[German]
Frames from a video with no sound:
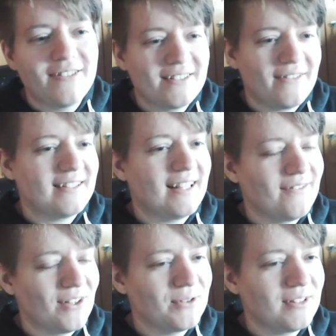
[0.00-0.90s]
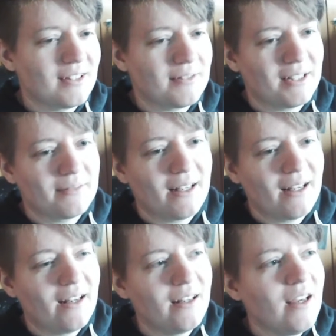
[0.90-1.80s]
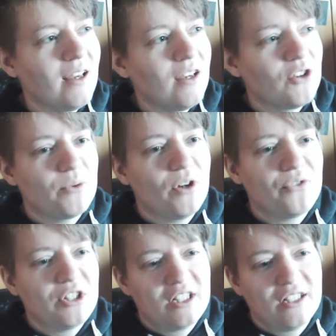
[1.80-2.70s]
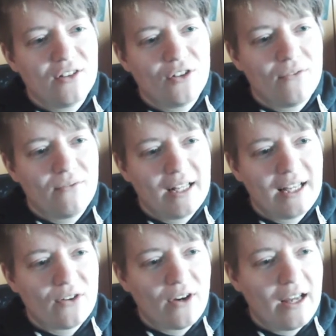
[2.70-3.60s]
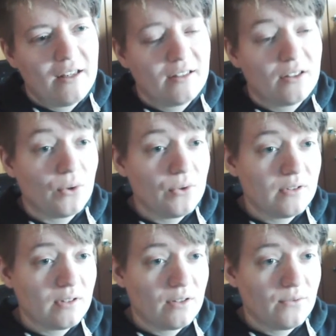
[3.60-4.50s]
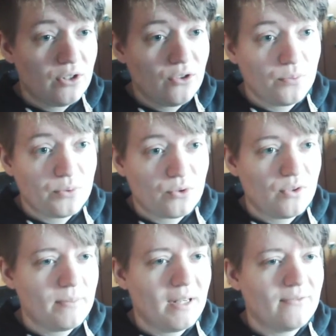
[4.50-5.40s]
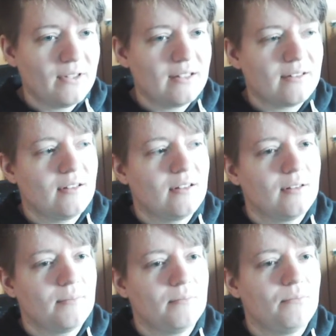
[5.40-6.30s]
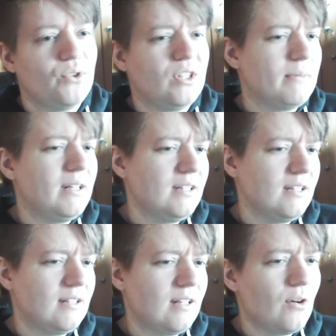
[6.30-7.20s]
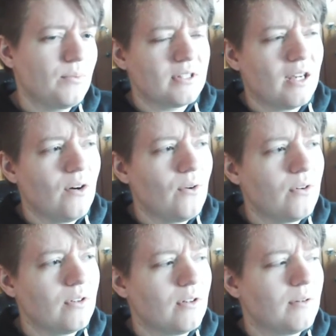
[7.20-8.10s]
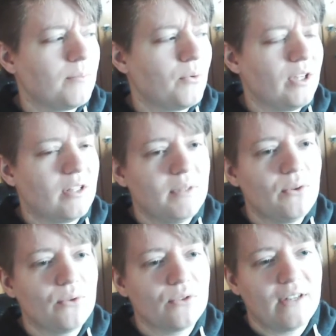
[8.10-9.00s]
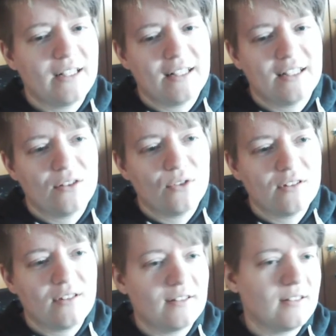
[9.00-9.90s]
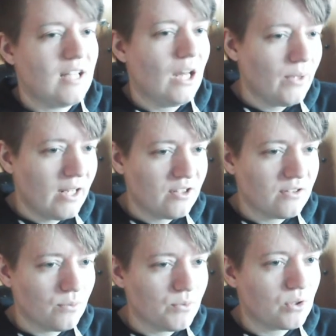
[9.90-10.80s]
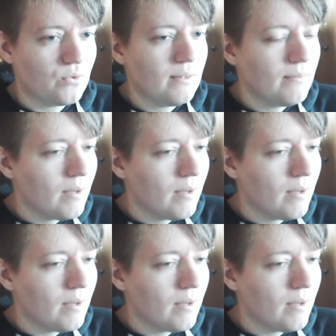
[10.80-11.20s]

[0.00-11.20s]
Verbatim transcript: Ich fand es halt einfach lustig, dass man das machen kann. Ich bin auf die Idee gekommen, weil ja doch einige größere YouTube-Streamer, wie jetzt ähm, Project Melody, glaube ich auch, äh, Project Miku und so weiter, die nutzen tatsächlich Unreal Engine zum Streamen.